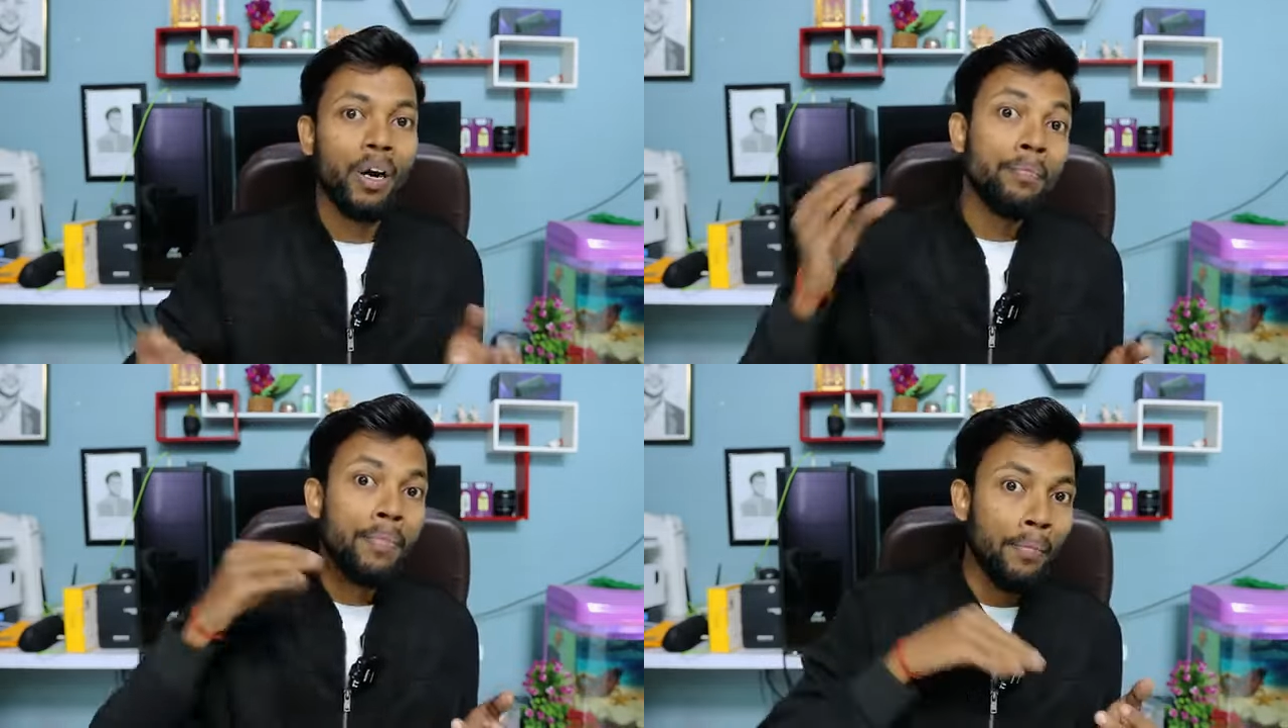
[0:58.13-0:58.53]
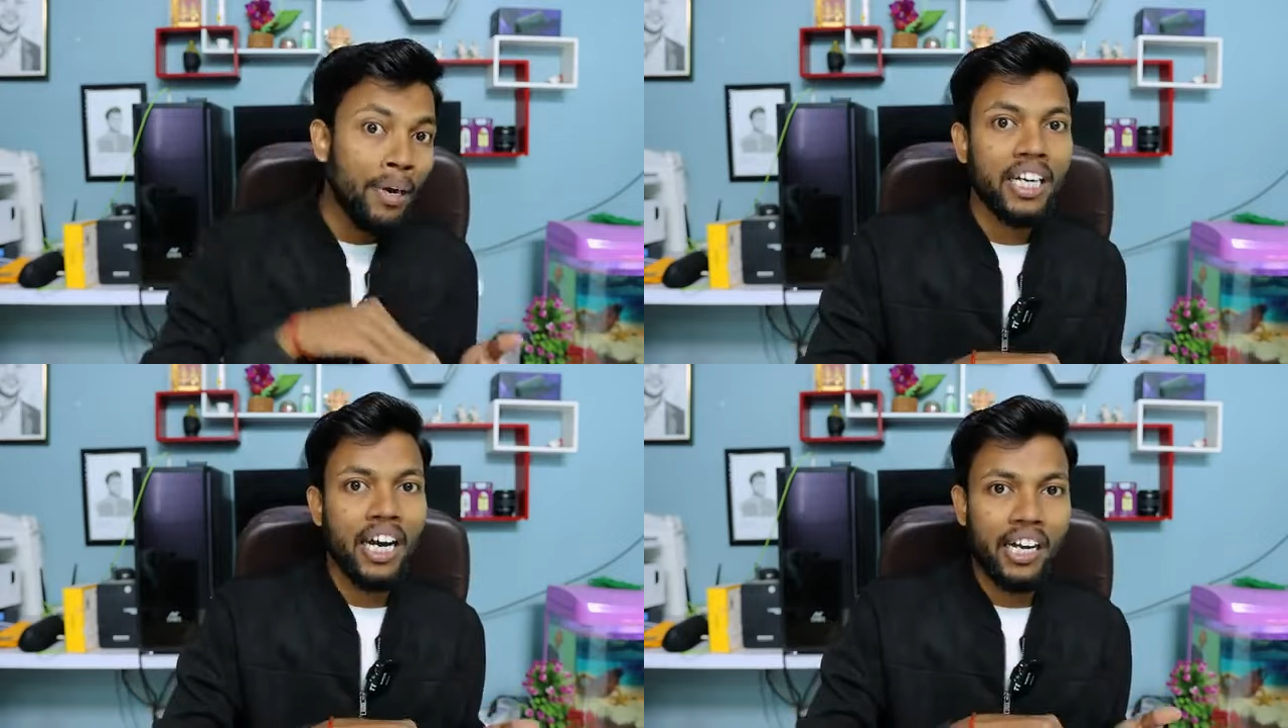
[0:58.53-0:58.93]
बट
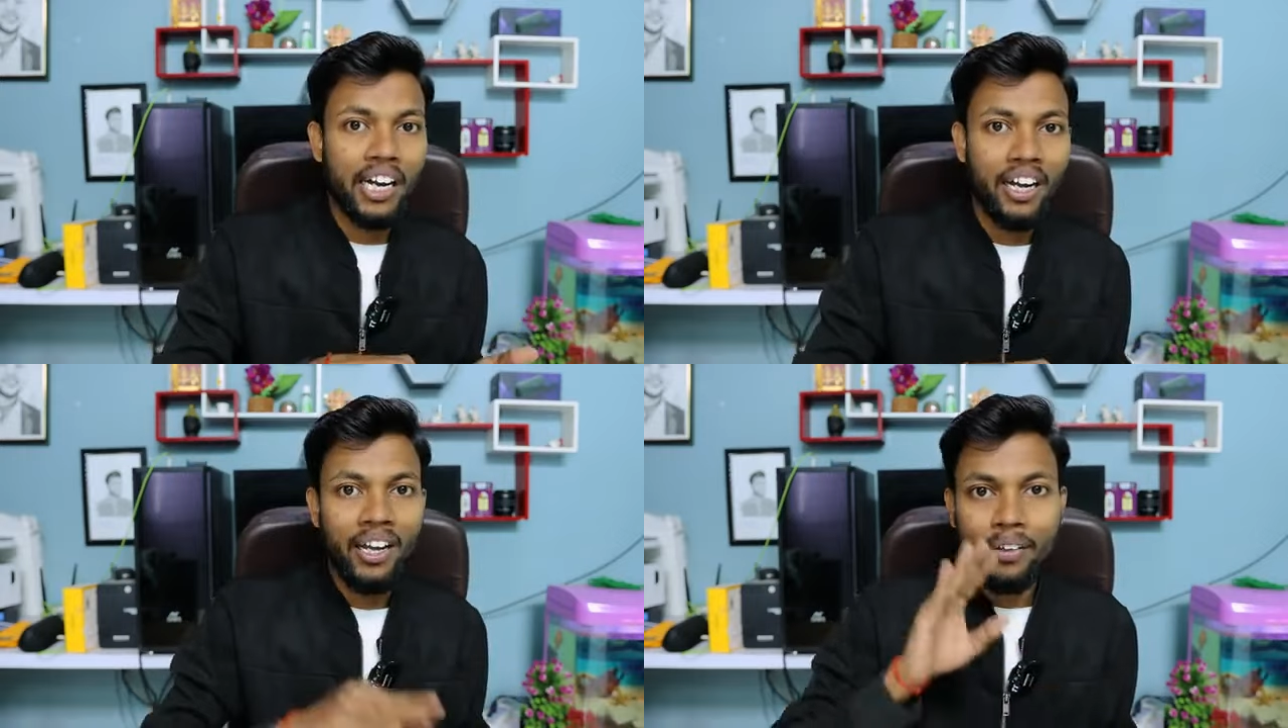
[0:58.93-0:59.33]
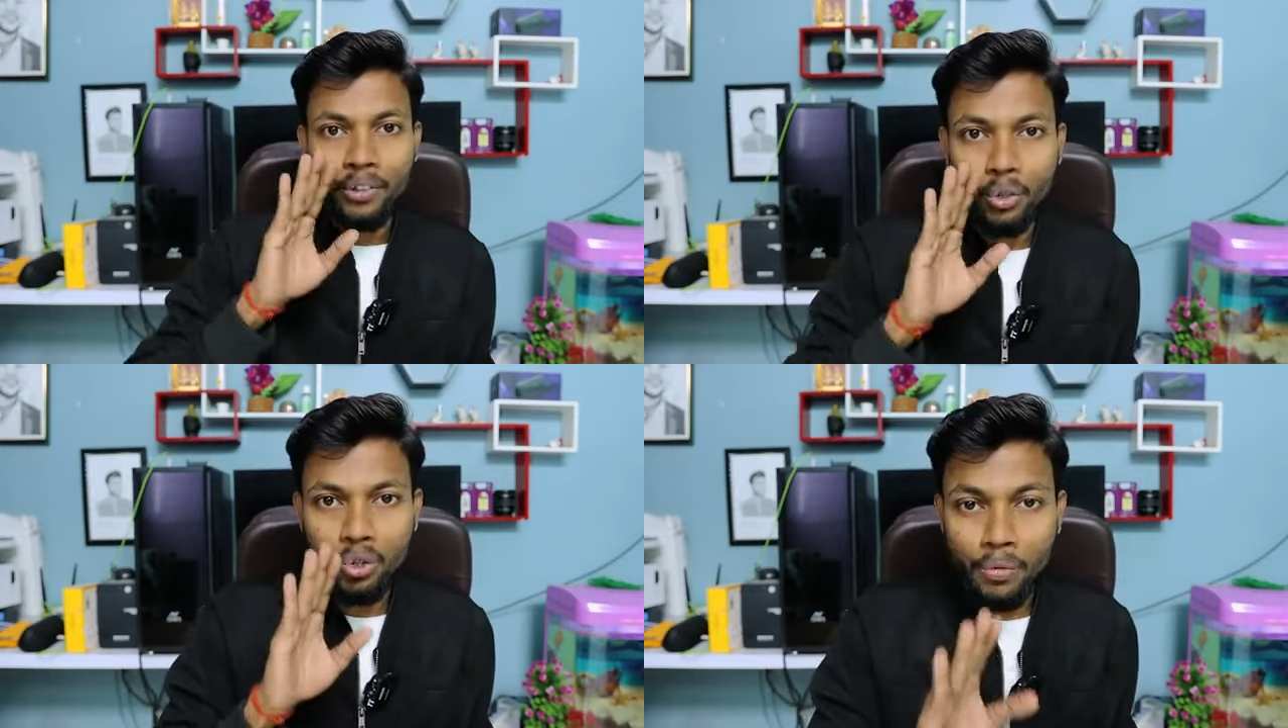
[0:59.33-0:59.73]
पेमेंट आ गया
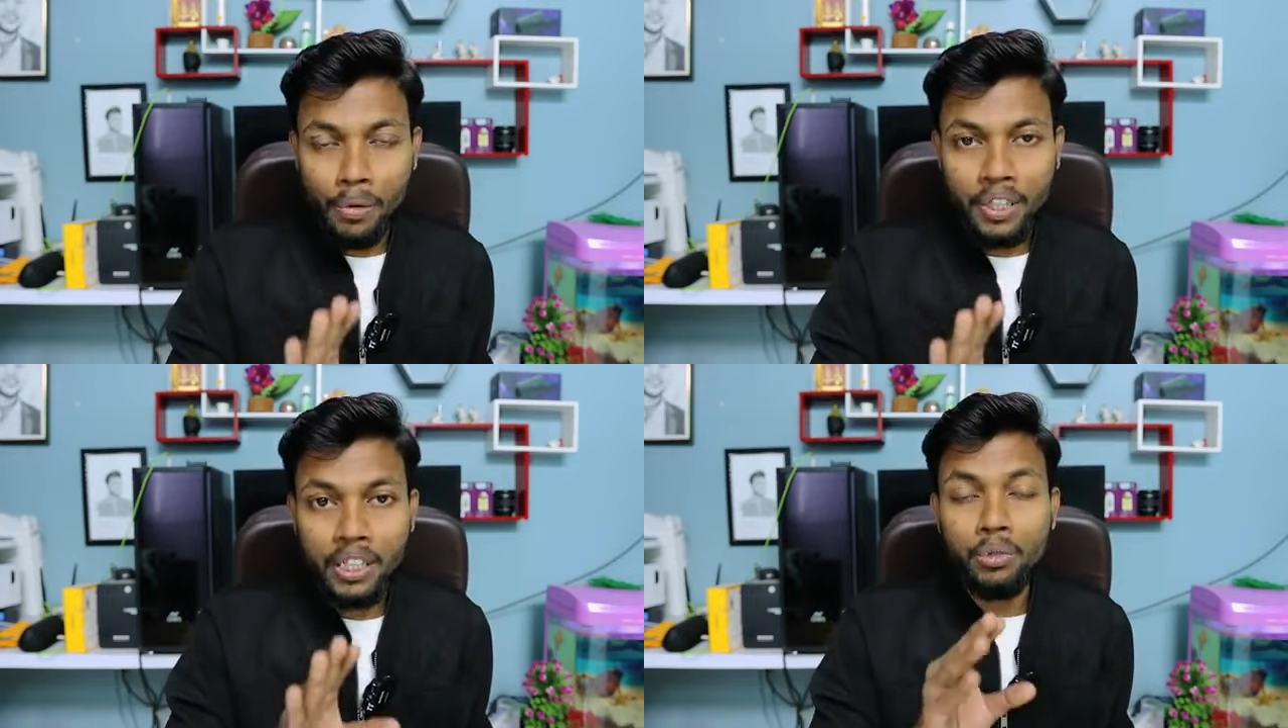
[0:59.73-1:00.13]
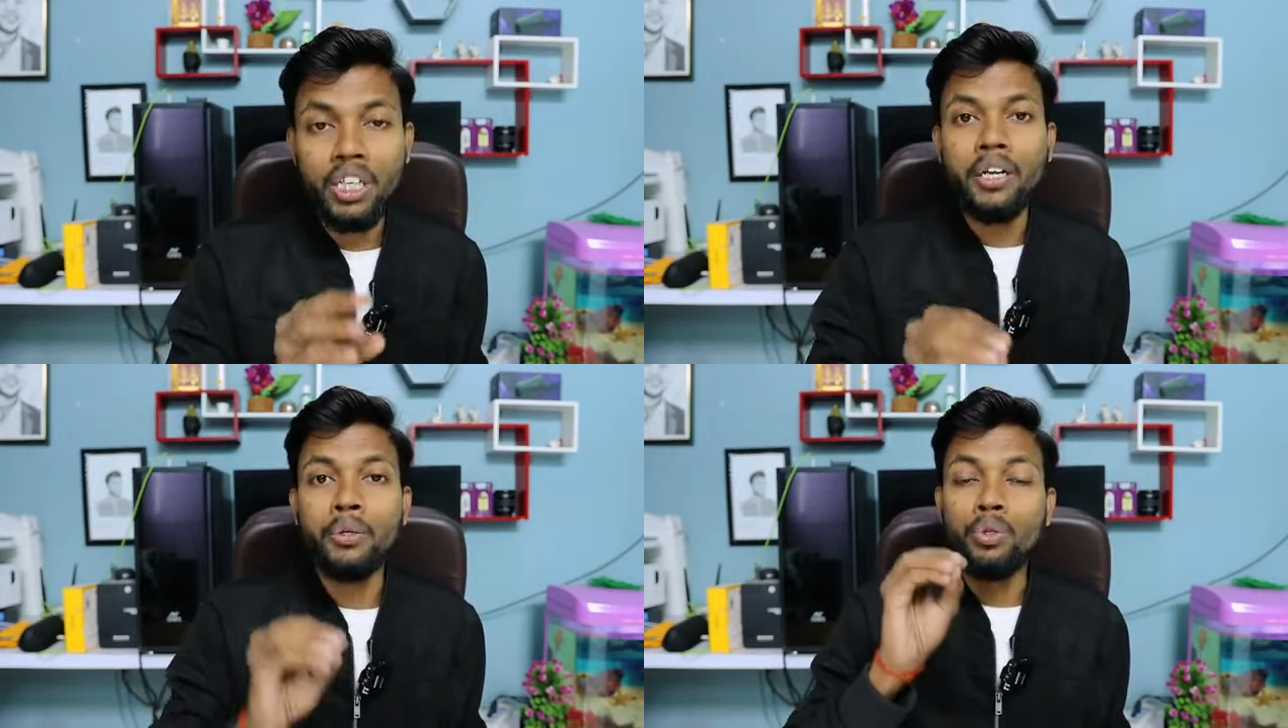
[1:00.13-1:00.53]
तो दोस्तों मैं बता
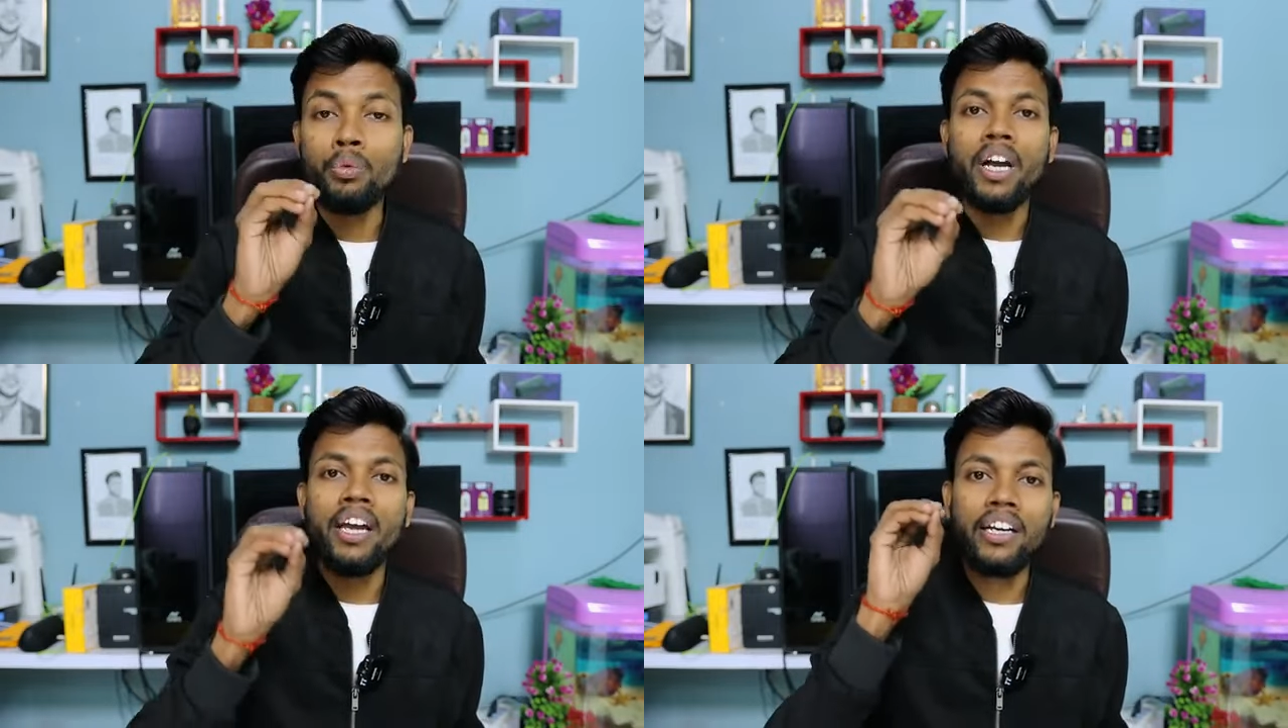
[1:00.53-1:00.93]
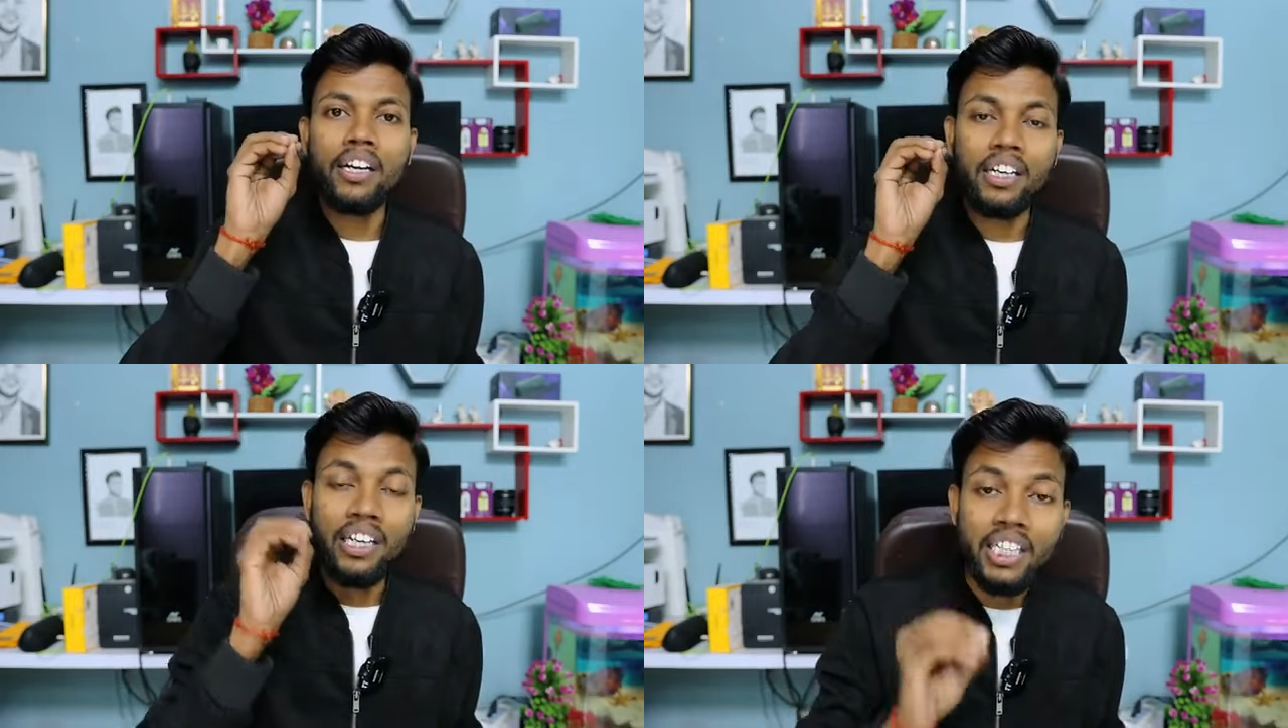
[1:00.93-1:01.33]
दूं ये यूट्यूब का एक